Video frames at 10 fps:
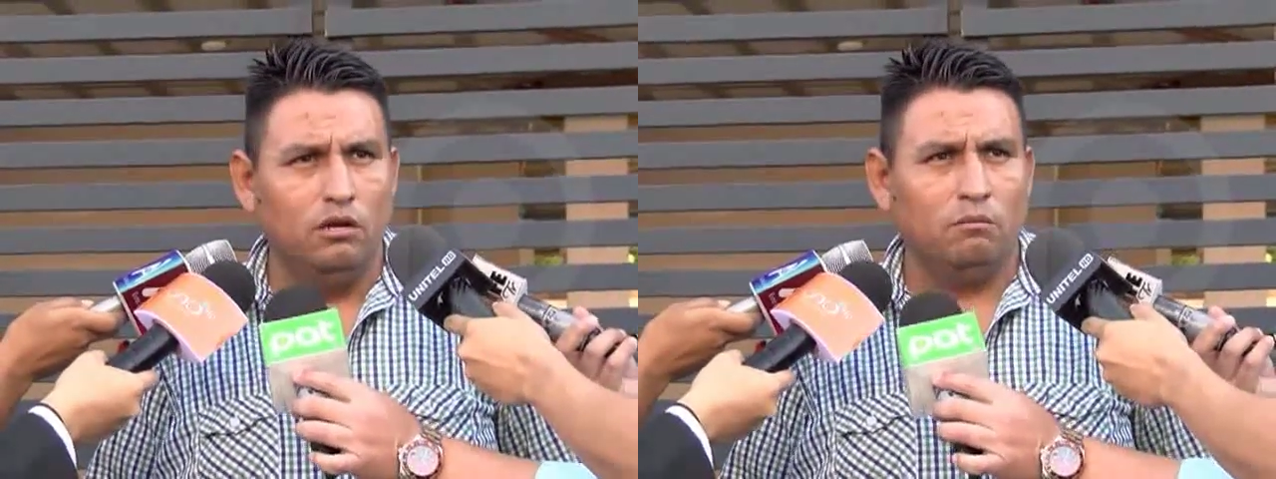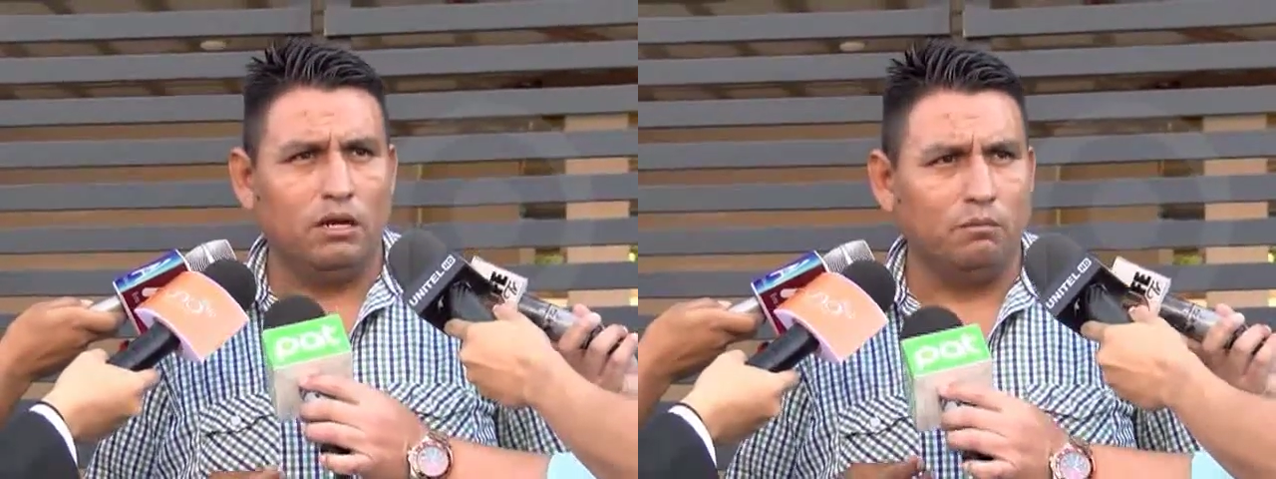
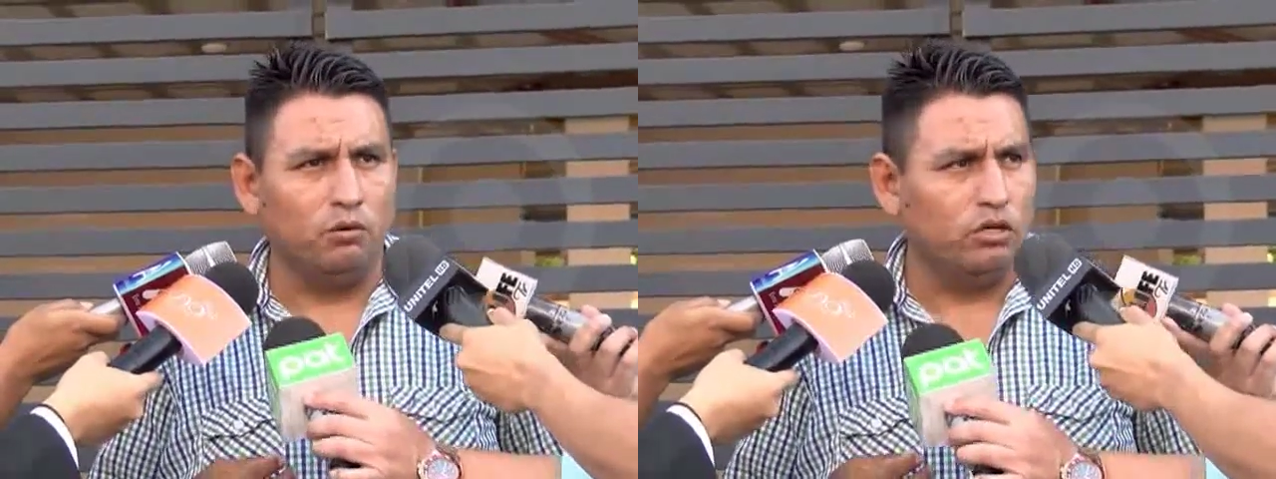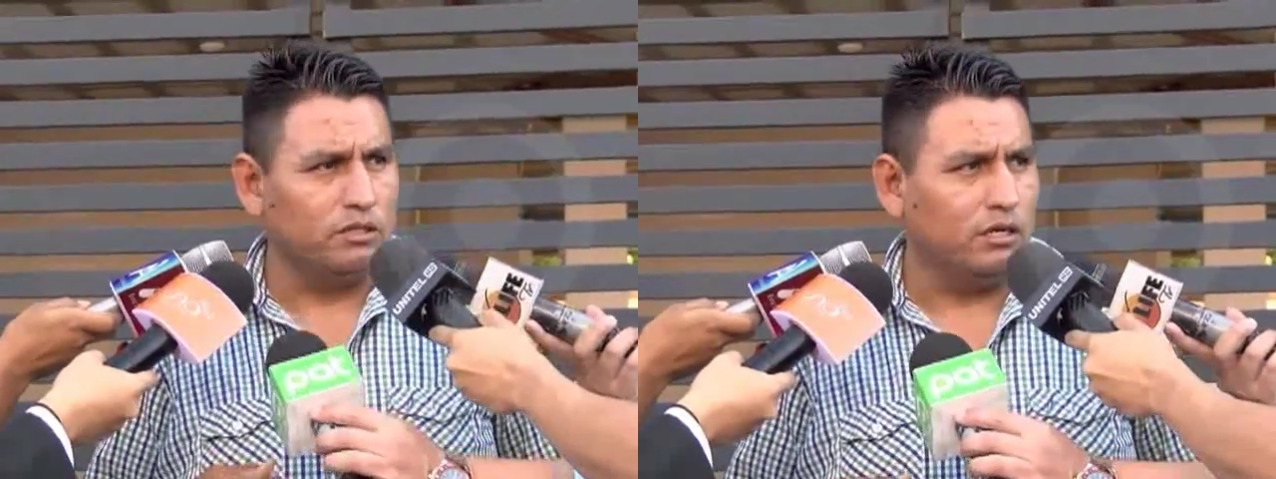para
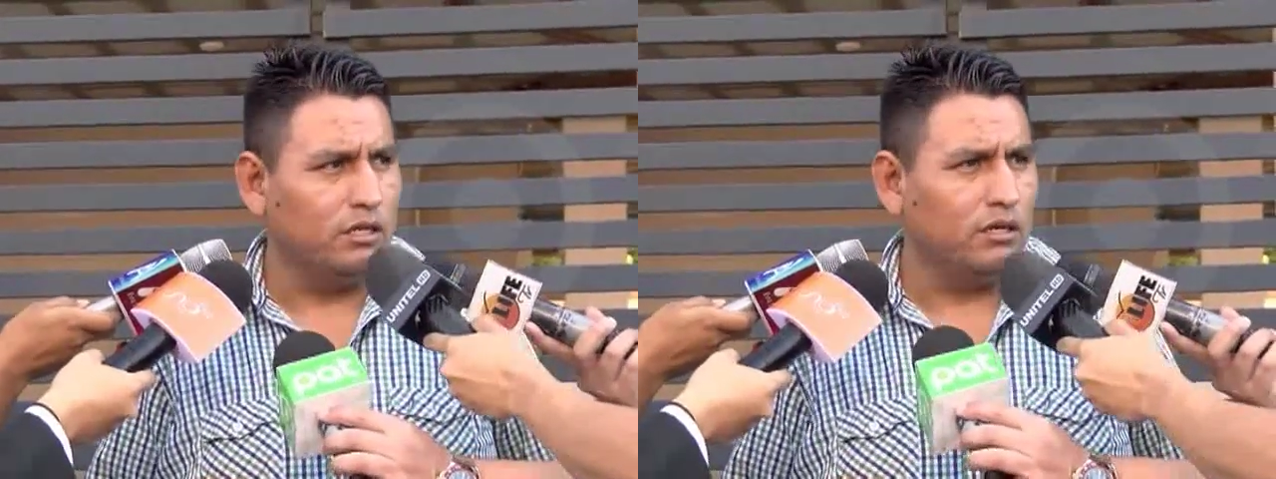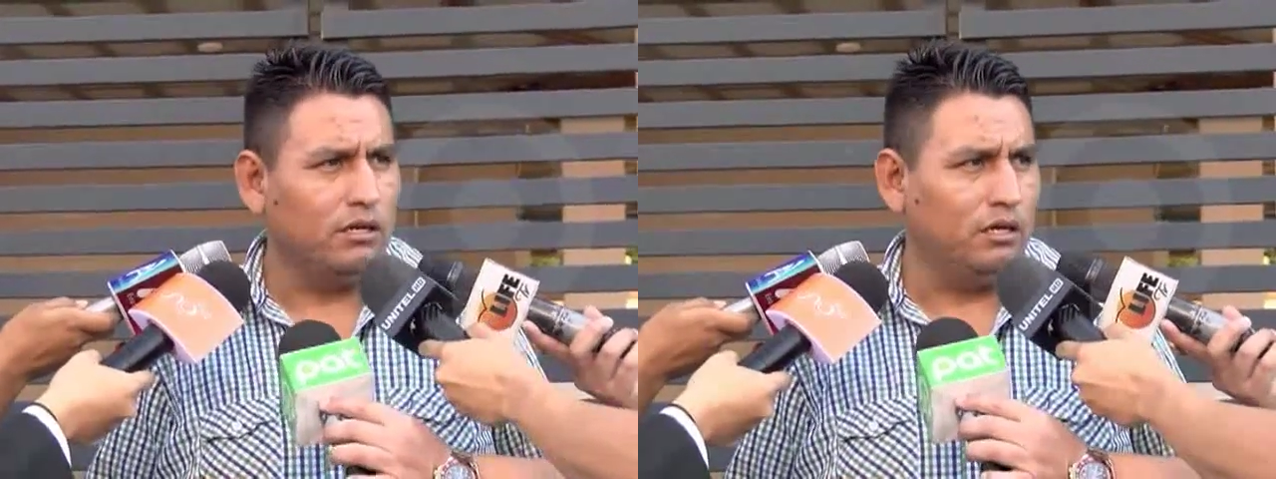poder
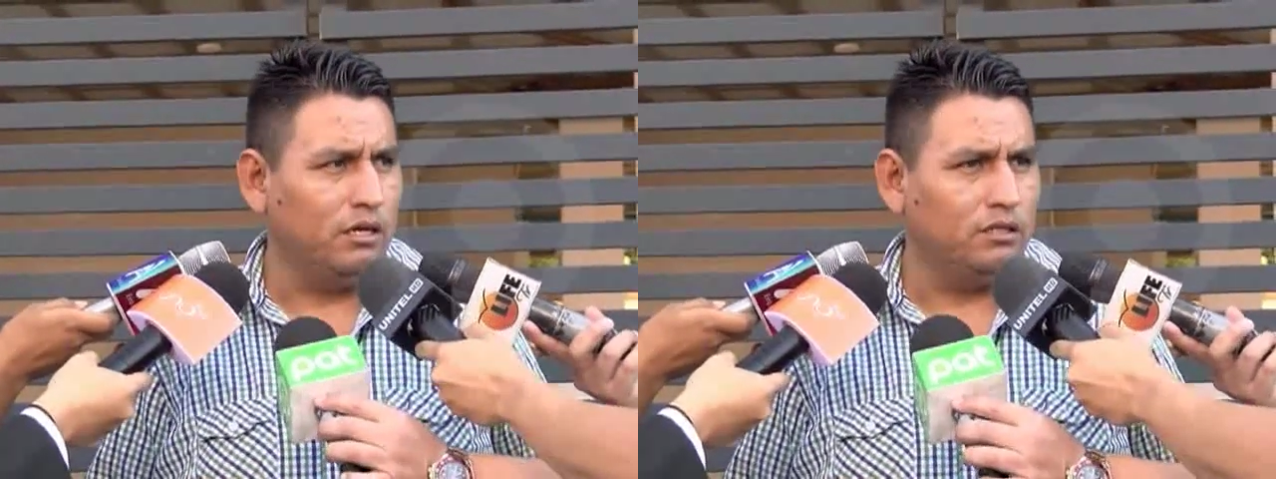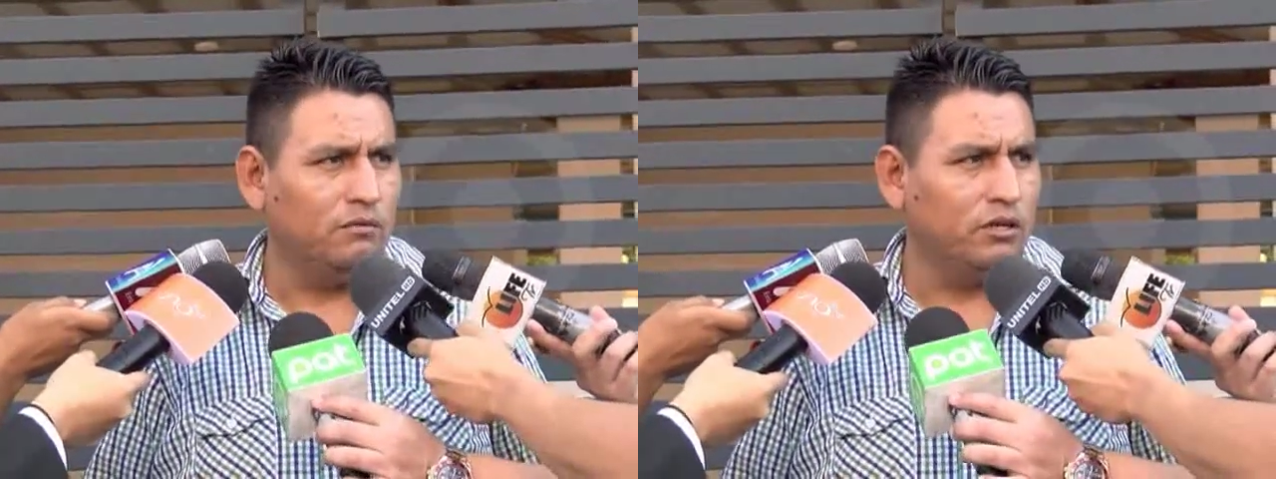salir a este